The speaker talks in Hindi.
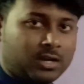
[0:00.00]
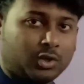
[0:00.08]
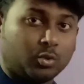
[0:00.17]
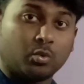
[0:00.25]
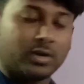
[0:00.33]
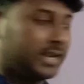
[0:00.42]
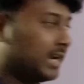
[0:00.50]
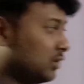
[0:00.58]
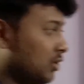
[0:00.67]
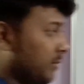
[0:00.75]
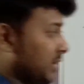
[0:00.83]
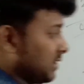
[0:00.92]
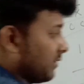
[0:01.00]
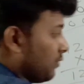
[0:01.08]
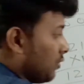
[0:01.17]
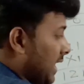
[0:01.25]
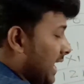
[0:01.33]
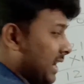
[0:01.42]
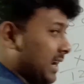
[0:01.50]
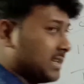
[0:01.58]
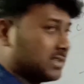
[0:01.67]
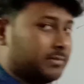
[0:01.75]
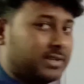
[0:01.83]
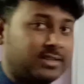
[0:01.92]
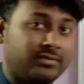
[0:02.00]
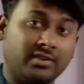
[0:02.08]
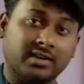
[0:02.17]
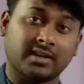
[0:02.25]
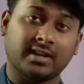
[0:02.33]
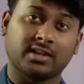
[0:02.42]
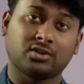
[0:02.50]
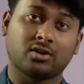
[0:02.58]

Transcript: टू करेंगे तो हमेशा फोर आएगा लास्ट में थ्री करेंगे तो